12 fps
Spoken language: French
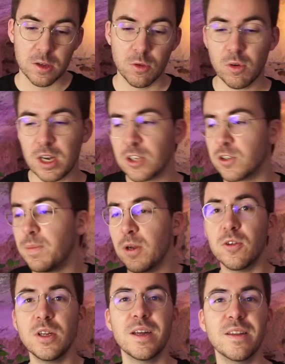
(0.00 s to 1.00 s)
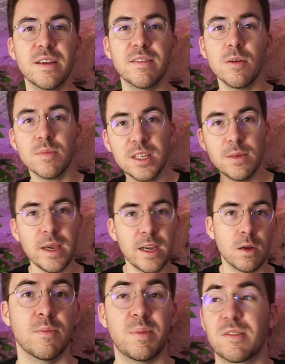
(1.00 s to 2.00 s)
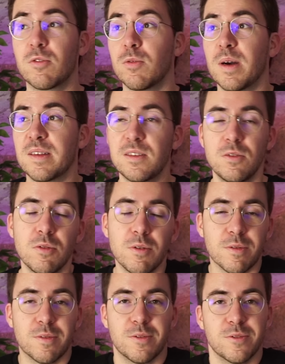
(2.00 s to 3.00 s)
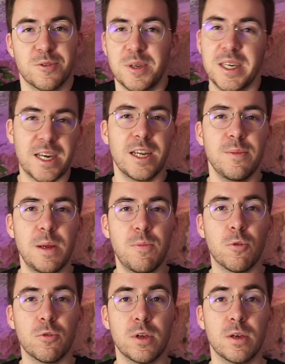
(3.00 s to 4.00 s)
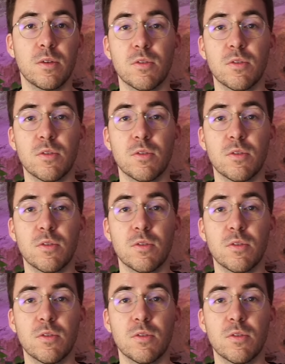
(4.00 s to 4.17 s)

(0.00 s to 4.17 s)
Donc là, je vais pas lui donner un exemple d'email, parce que bah sinon, euh, je vais écrire l'email pour lui.